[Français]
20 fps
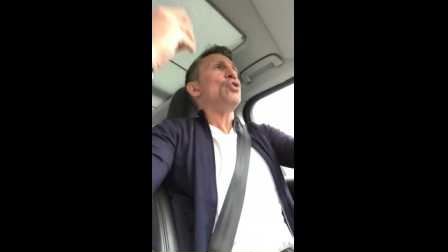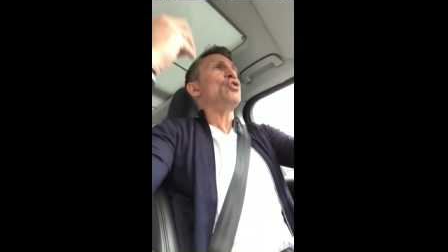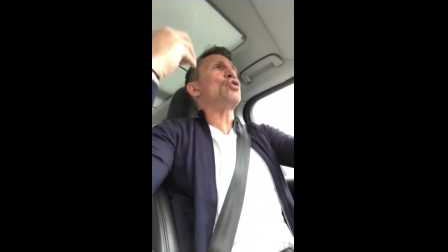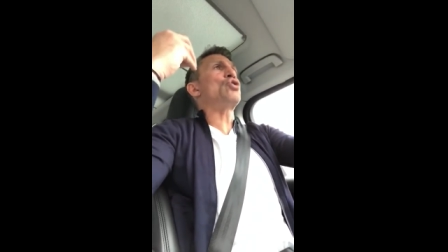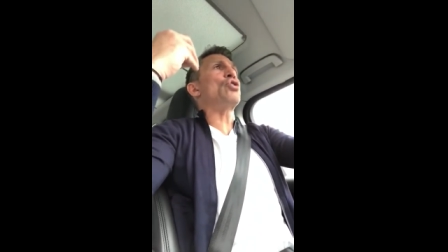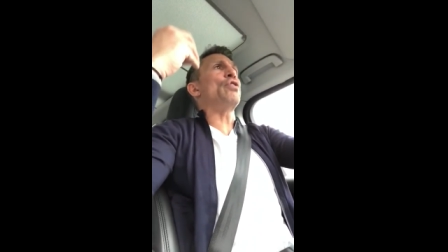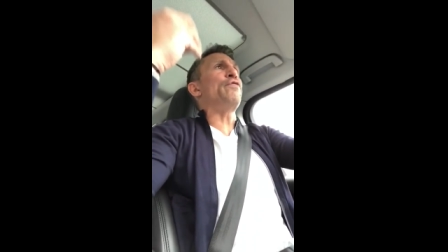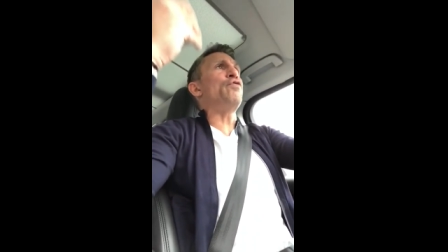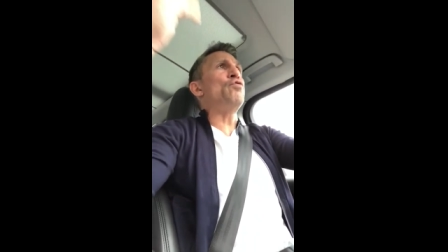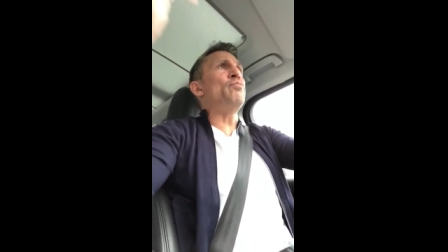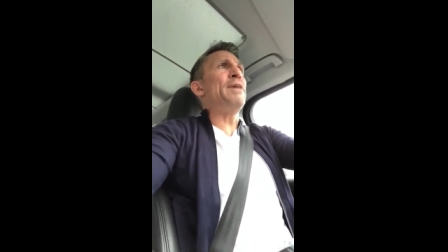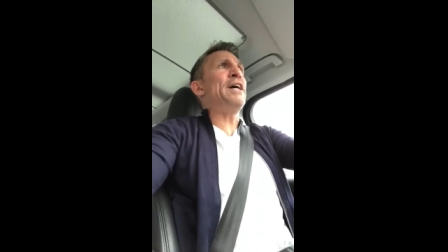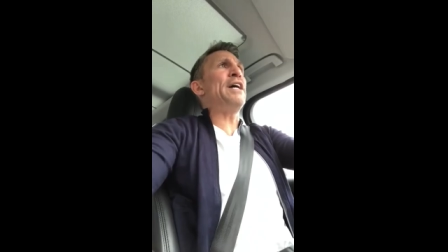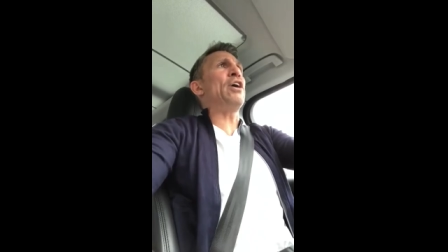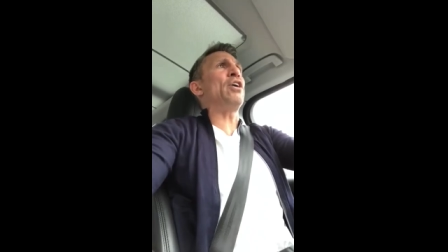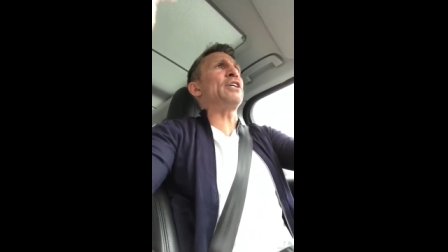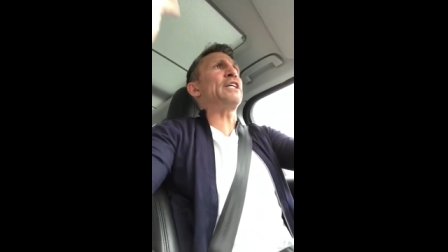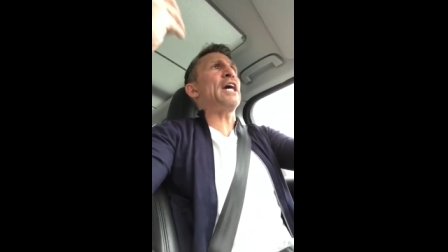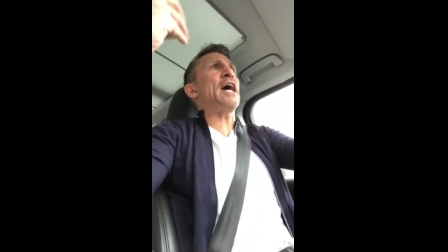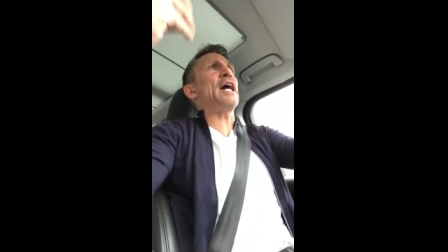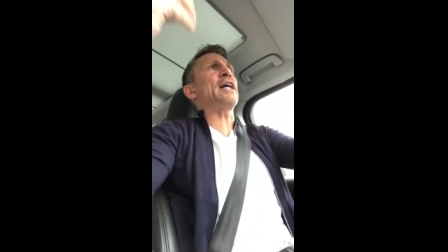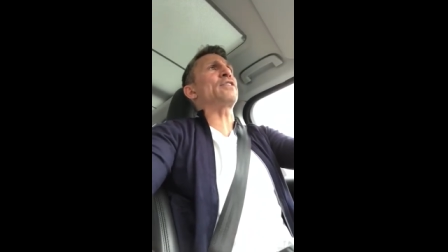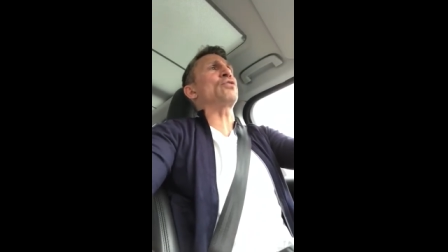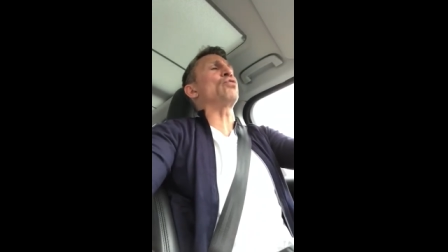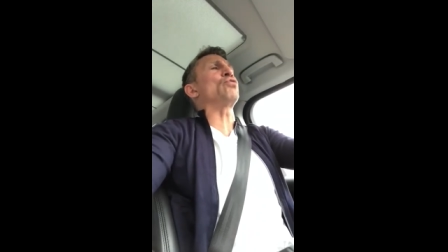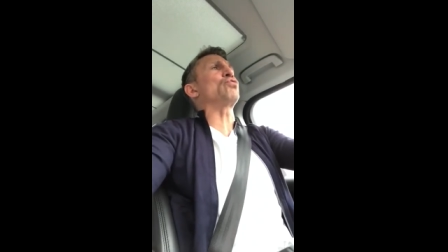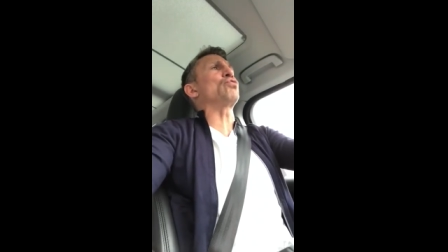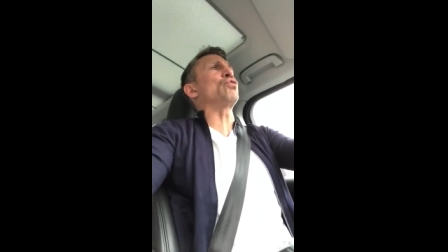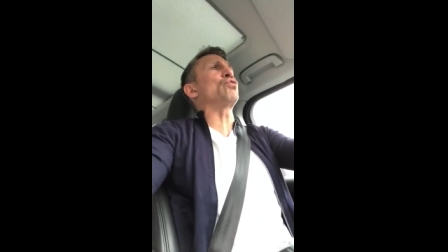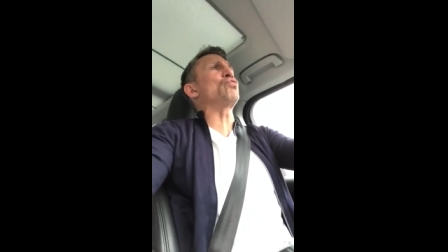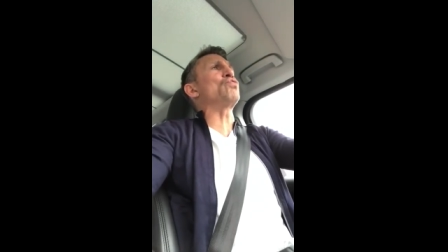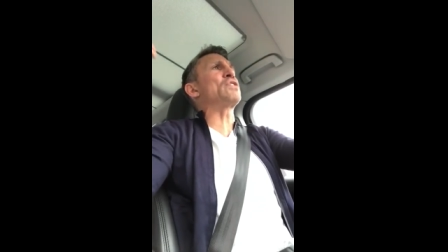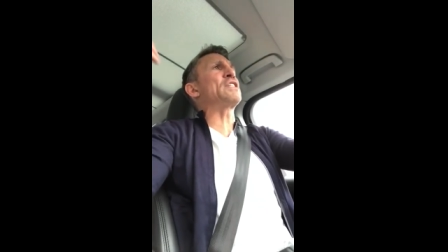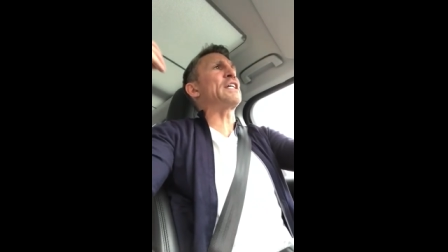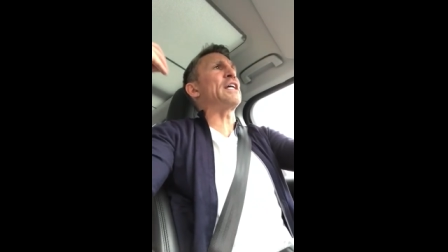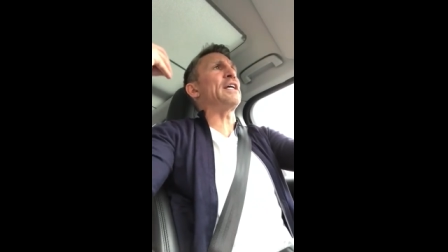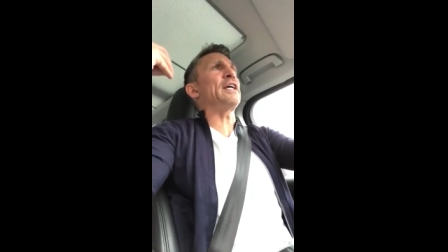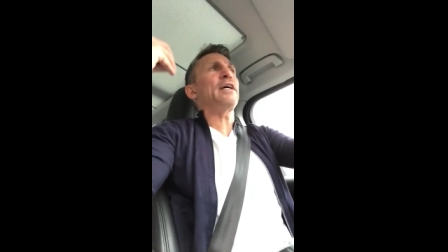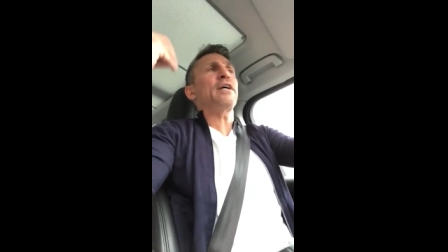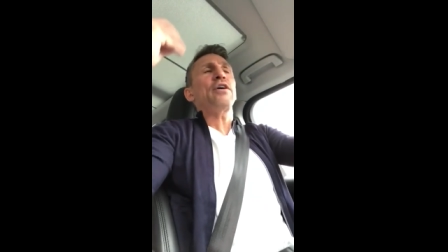Je vous mets en garde contre tout ce
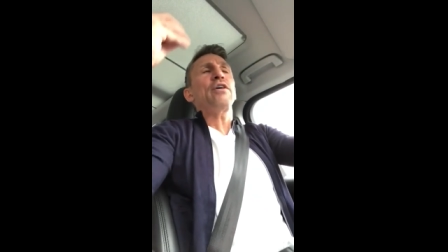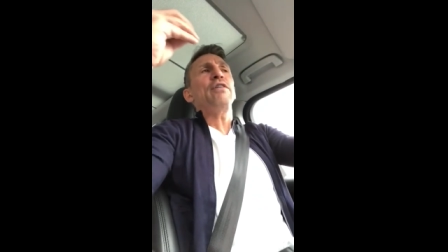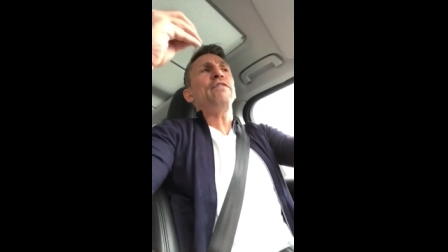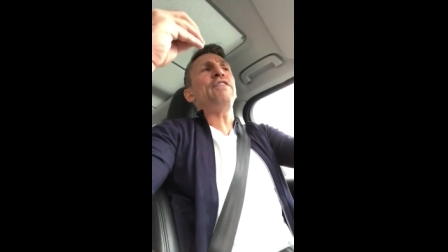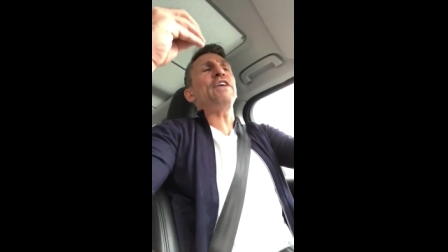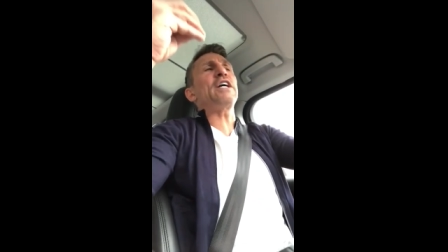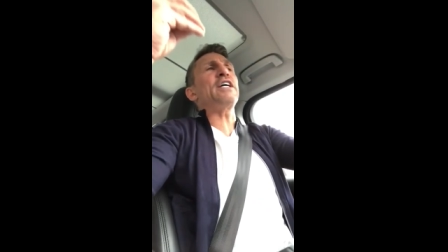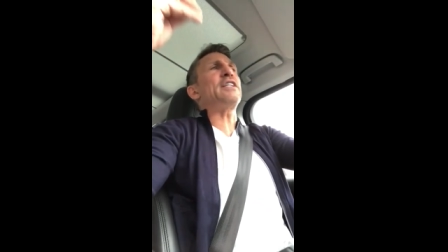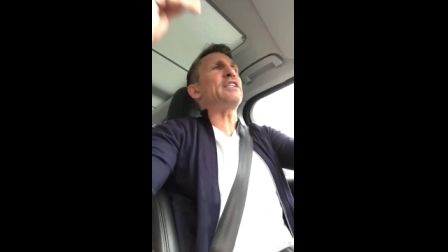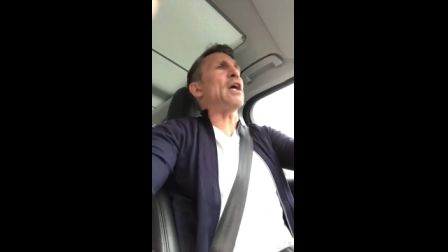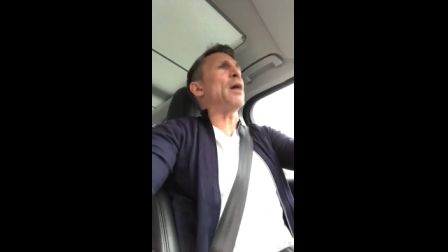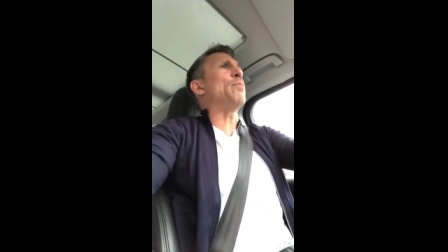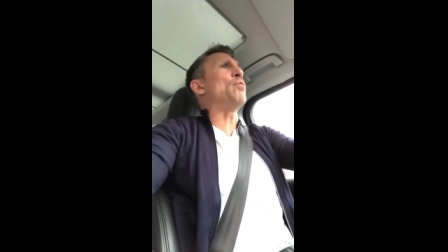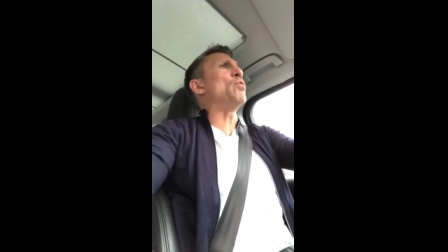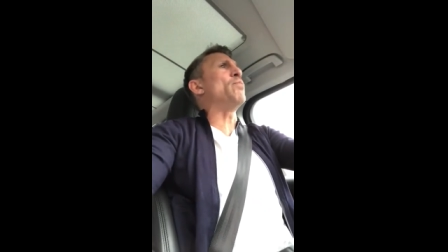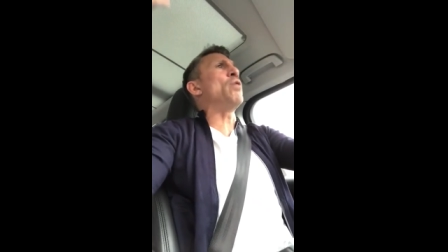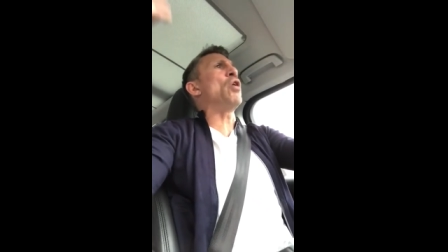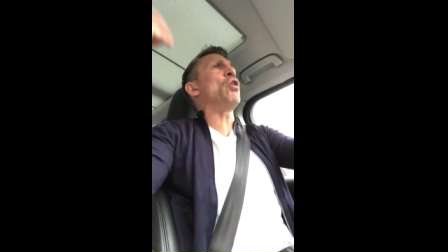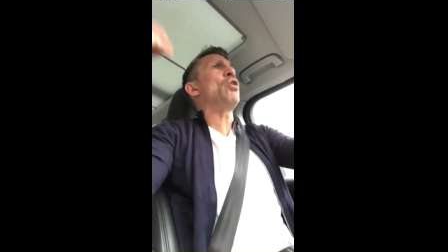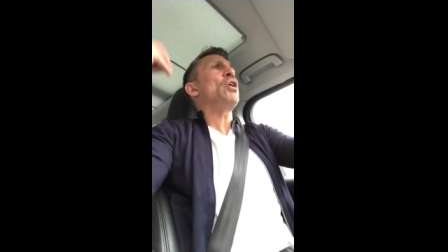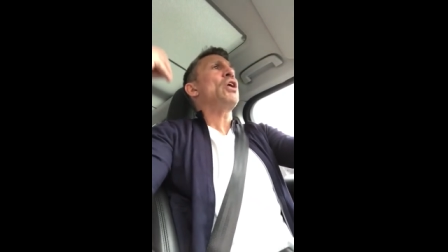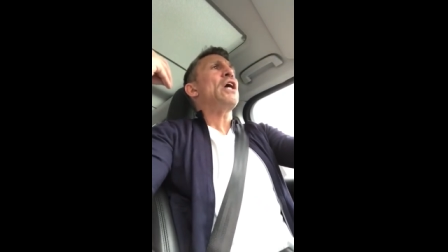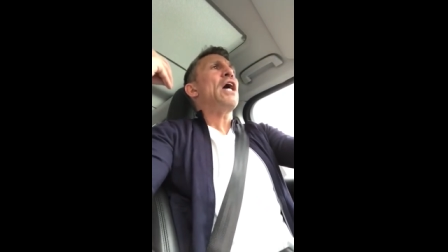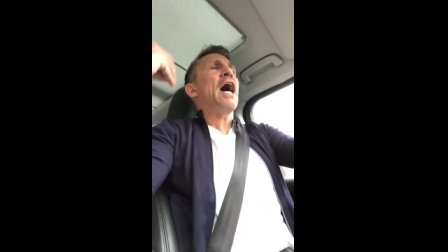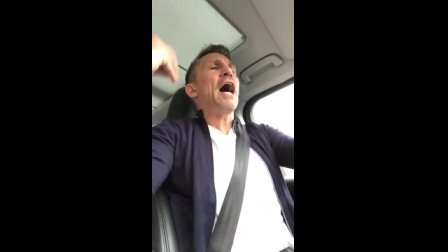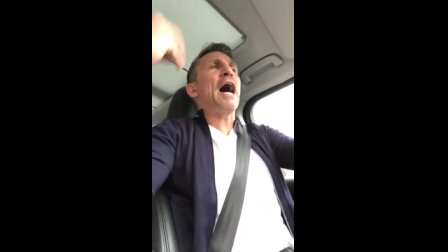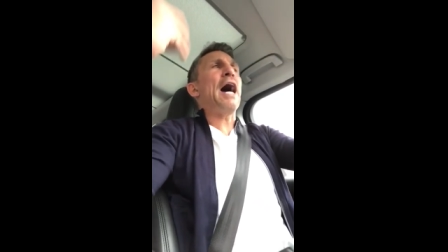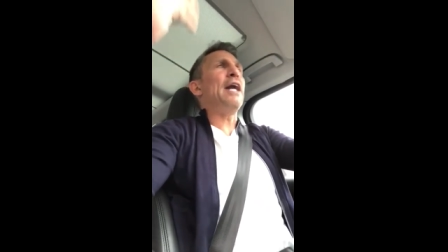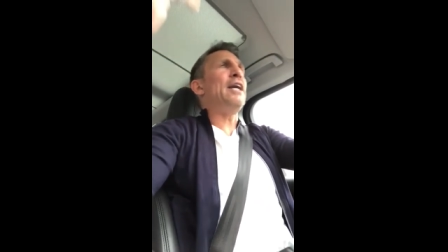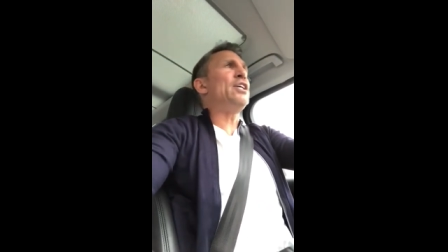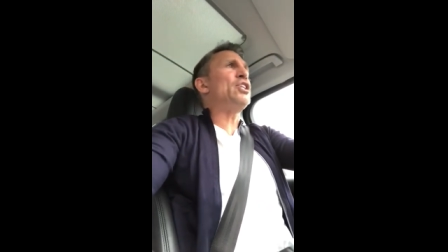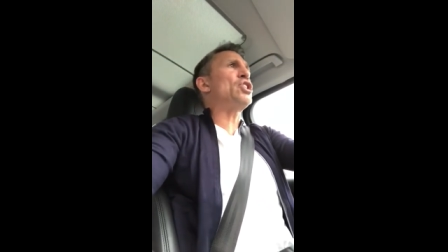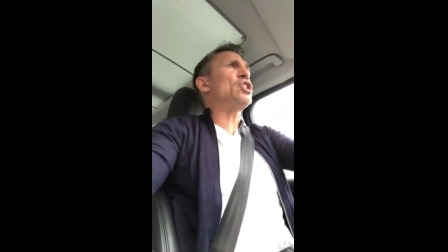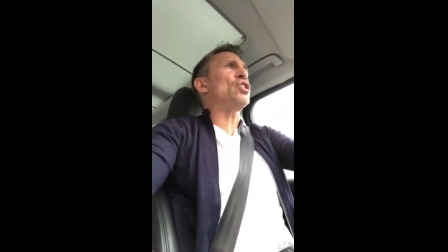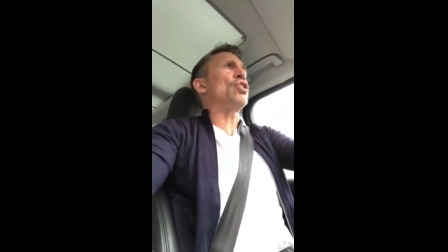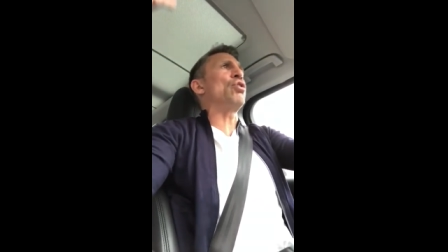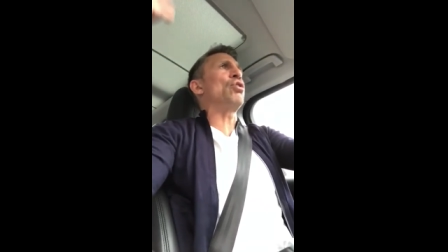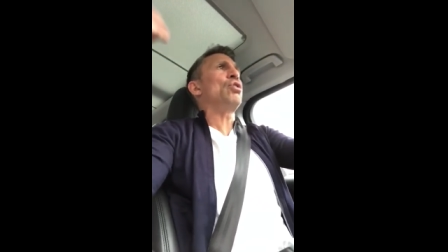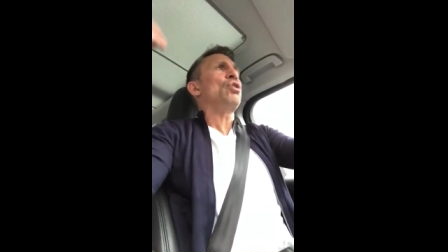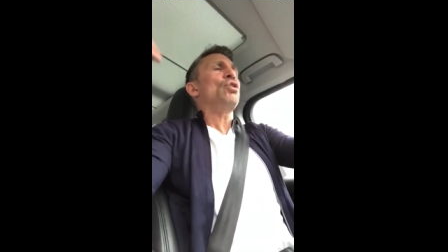qui est véritablement
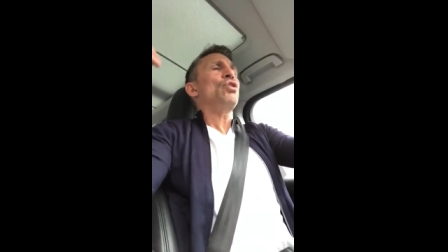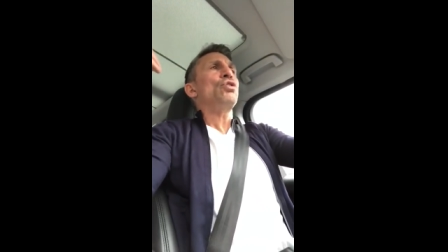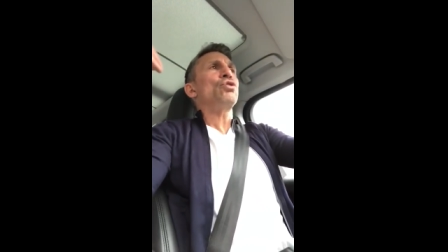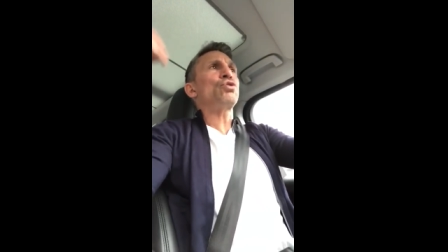alléchant,